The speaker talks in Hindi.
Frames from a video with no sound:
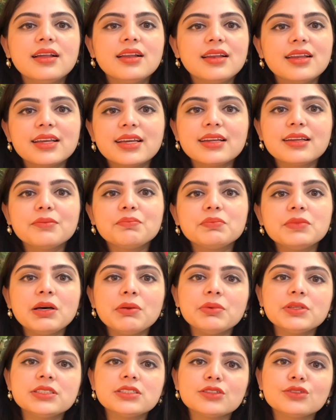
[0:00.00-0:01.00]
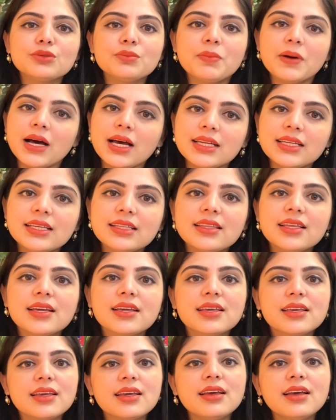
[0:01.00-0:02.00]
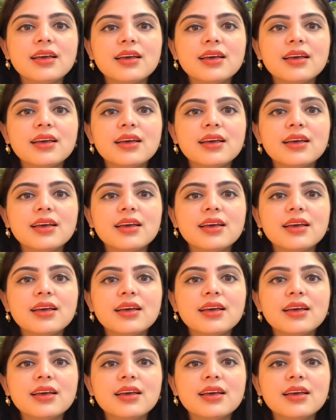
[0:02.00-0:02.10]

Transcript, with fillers: लेकिन अपना बच्चा तो पानी देख के